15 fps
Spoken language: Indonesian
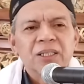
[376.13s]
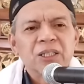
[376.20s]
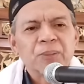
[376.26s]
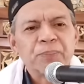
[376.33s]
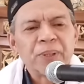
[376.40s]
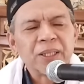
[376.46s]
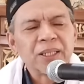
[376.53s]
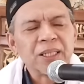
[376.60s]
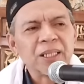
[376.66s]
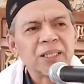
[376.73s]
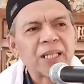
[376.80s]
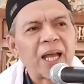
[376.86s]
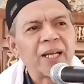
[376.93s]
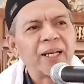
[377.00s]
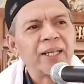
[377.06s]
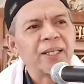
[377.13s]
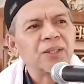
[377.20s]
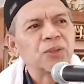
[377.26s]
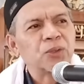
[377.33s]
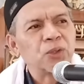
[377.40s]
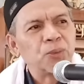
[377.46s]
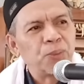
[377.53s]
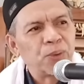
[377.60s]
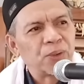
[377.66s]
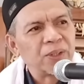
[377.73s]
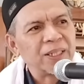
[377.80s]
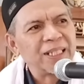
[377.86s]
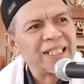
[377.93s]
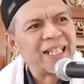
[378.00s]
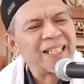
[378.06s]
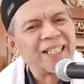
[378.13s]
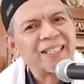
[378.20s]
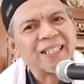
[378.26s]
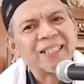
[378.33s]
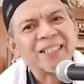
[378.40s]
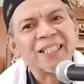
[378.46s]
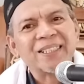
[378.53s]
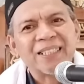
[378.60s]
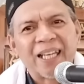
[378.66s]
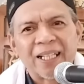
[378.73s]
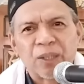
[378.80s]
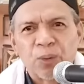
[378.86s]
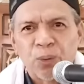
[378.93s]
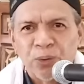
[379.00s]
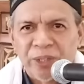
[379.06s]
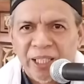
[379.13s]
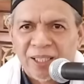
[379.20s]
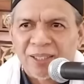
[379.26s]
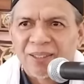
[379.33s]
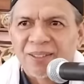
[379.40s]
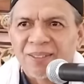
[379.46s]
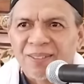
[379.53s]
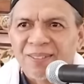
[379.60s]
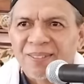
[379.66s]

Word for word: seperti tanah yang subur yang ditetesi air hujan.